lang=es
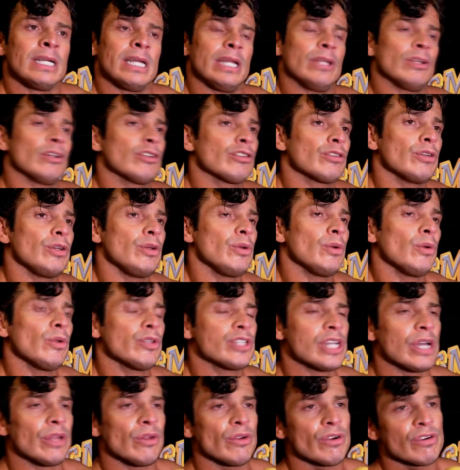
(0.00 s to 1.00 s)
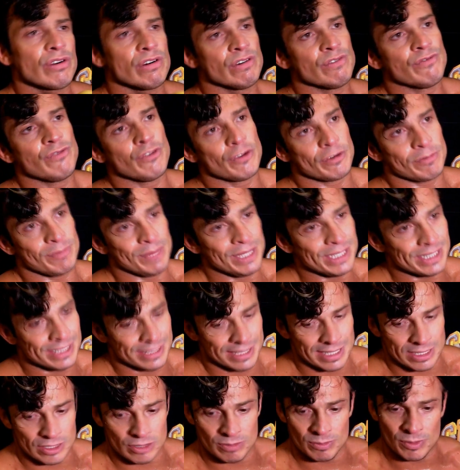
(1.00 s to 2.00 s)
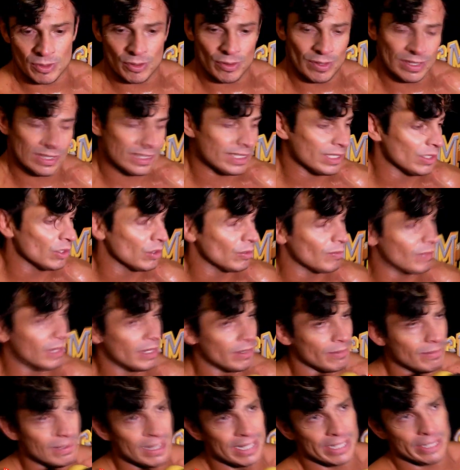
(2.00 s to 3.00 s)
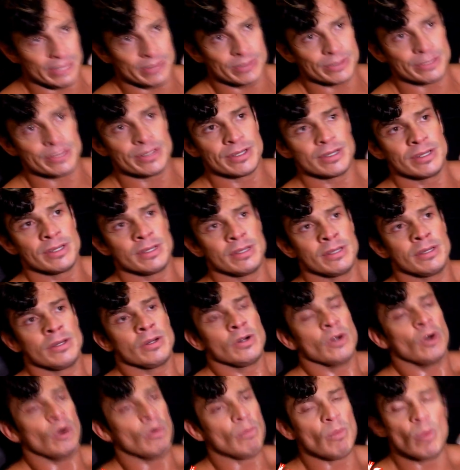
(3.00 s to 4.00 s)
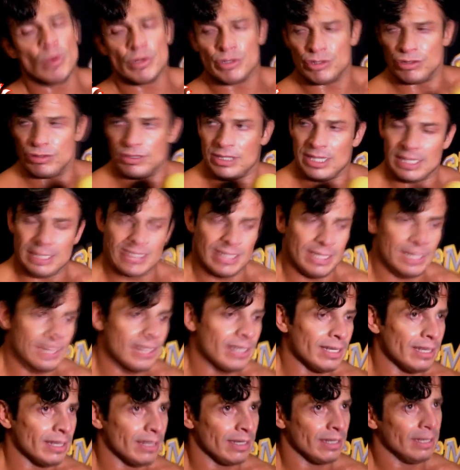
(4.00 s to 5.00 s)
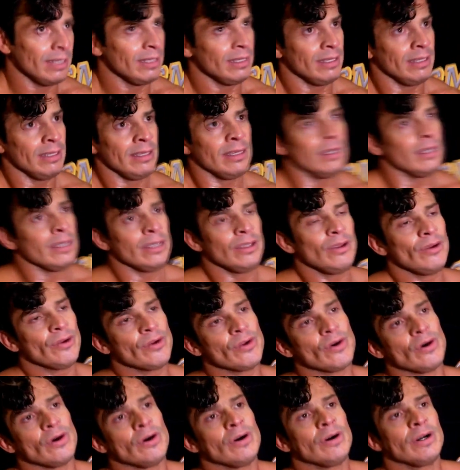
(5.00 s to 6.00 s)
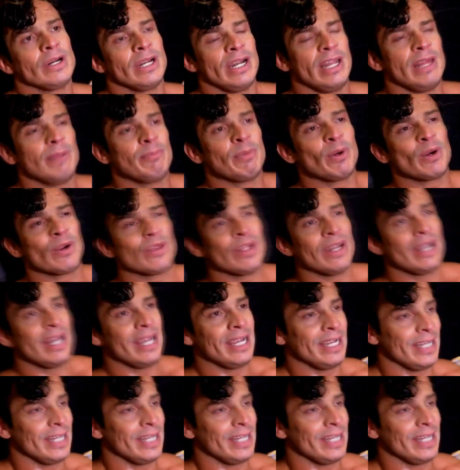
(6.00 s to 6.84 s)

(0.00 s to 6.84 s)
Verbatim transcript: que no soy un luchador conformista como lo han sido varios o muchos de aquí. Yo no, el lector del